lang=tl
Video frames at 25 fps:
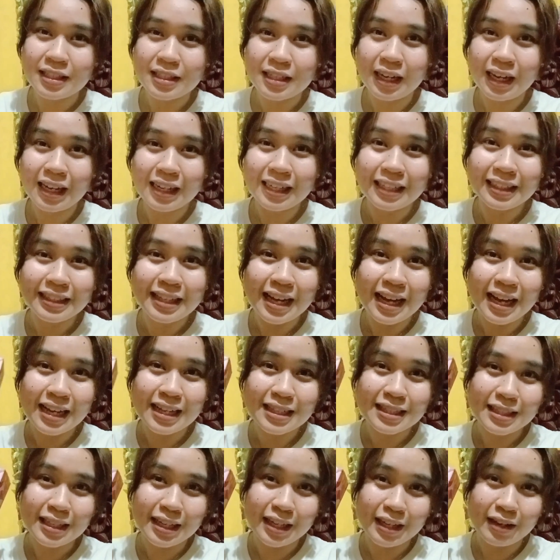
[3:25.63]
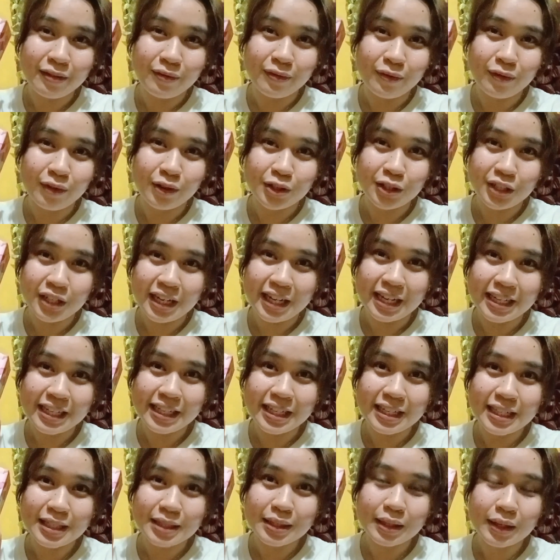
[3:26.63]
Ang kagandahan sa Yves Rocher
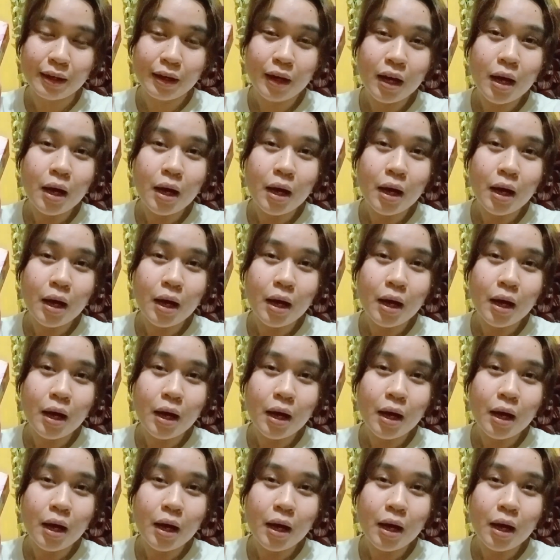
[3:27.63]
is